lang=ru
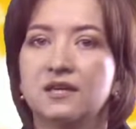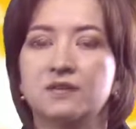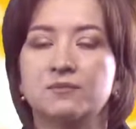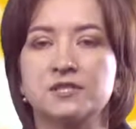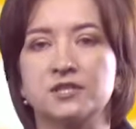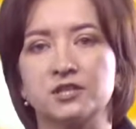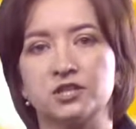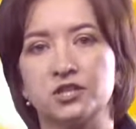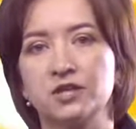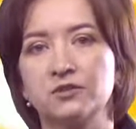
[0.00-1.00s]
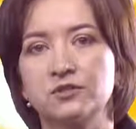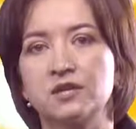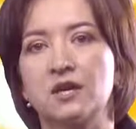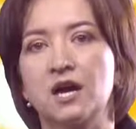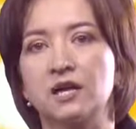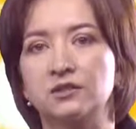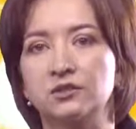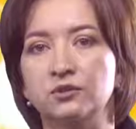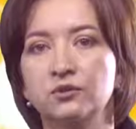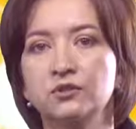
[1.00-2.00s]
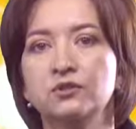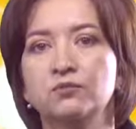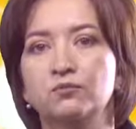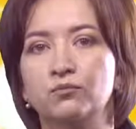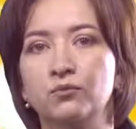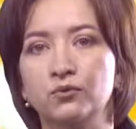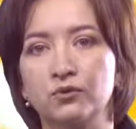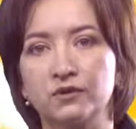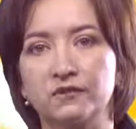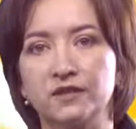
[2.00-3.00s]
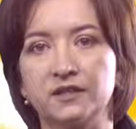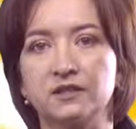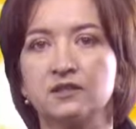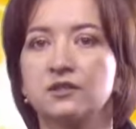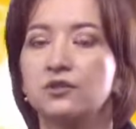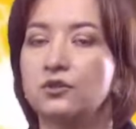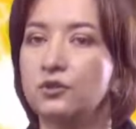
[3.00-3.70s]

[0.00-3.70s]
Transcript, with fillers: обозначаются одной буквой ⁇